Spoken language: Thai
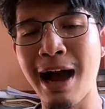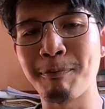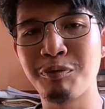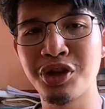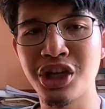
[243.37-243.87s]
ขั
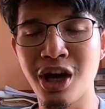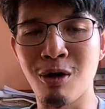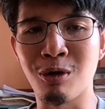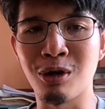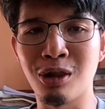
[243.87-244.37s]
บเฉีย
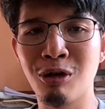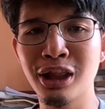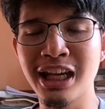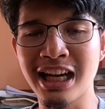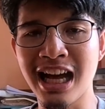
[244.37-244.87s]
วร
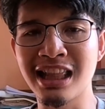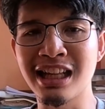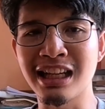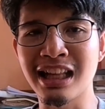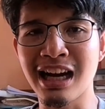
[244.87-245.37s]
ถอีกคันหนึ่ง